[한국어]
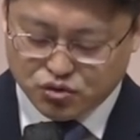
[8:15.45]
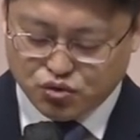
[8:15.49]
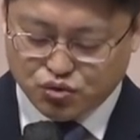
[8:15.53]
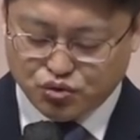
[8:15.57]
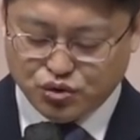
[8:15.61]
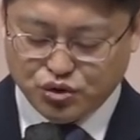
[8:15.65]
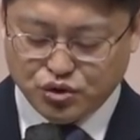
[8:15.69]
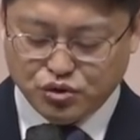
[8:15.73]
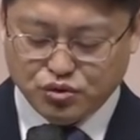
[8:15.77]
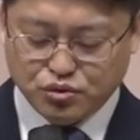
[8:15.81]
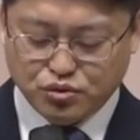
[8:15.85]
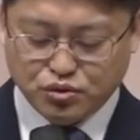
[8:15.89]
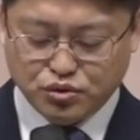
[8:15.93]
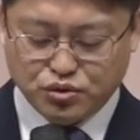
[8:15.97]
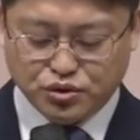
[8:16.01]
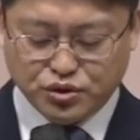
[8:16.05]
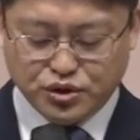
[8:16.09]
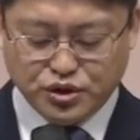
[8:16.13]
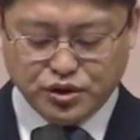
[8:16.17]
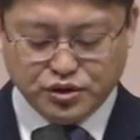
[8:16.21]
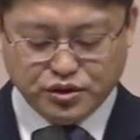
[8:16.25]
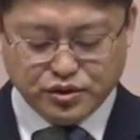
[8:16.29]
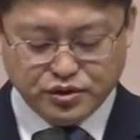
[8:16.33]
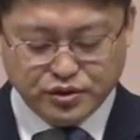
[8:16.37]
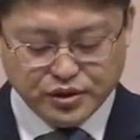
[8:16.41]
주인으로
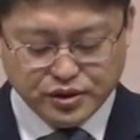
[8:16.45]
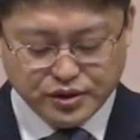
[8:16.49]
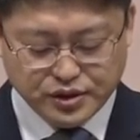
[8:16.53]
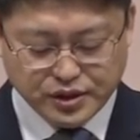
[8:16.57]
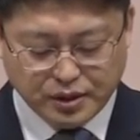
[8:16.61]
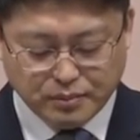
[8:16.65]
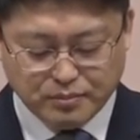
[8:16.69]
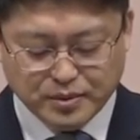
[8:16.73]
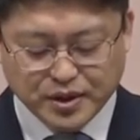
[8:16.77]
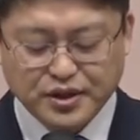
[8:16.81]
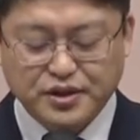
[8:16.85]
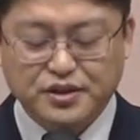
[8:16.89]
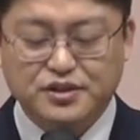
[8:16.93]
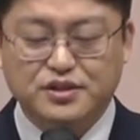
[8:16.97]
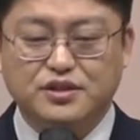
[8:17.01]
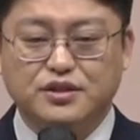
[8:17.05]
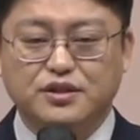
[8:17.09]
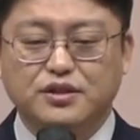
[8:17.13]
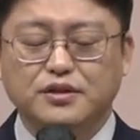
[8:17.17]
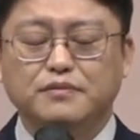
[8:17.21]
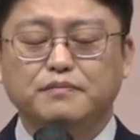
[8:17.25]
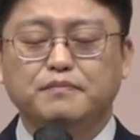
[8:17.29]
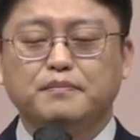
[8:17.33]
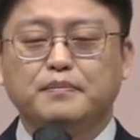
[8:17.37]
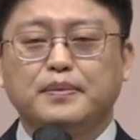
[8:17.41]
드리는
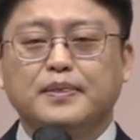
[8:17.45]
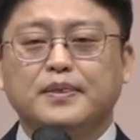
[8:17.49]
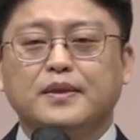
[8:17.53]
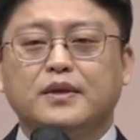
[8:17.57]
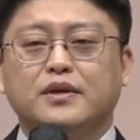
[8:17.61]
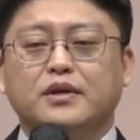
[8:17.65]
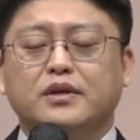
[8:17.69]
예배이지